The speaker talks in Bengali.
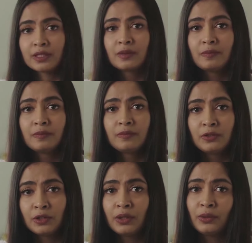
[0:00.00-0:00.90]
লিডার্স
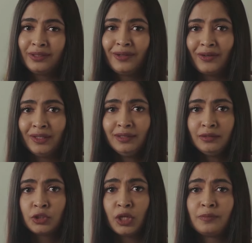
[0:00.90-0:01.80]
যদি হতে হয়
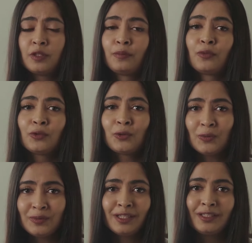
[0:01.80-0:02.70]
সবচেয়ে
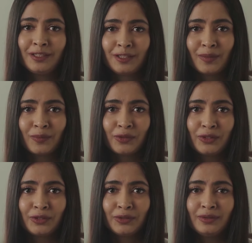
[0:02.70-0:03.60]
প্রথম যে জিনিসটা
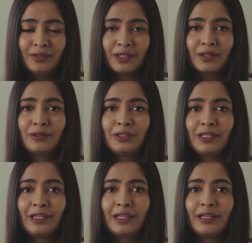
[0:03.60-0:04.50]
প্রয়োজন সেটা
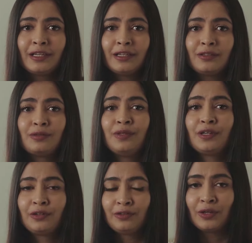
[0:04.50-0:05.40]
হচ্ছে কি টু বি
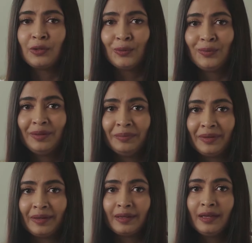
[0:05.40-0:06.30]
এ গুড হিউম্যান বিং